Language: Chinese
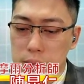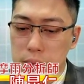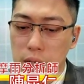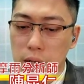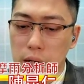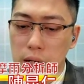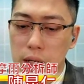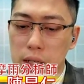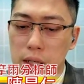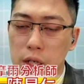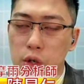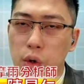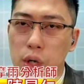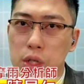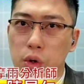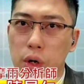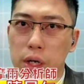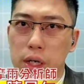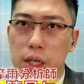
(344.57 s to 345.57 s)
那另
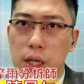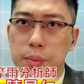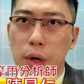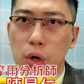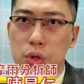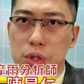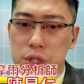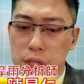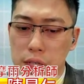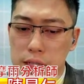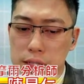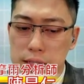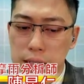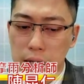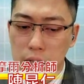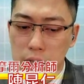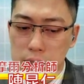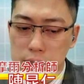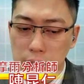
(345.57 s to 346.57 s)
外的话也可以帮我切一
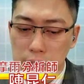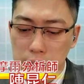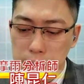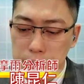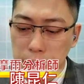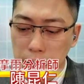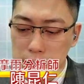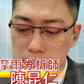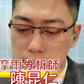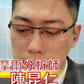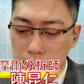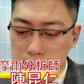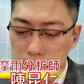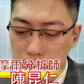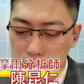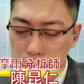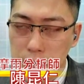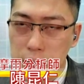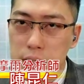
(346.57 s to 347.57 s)
下二三零八的台
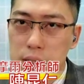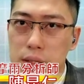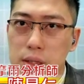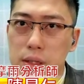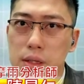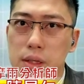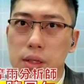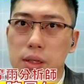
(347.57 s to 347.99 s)
达电。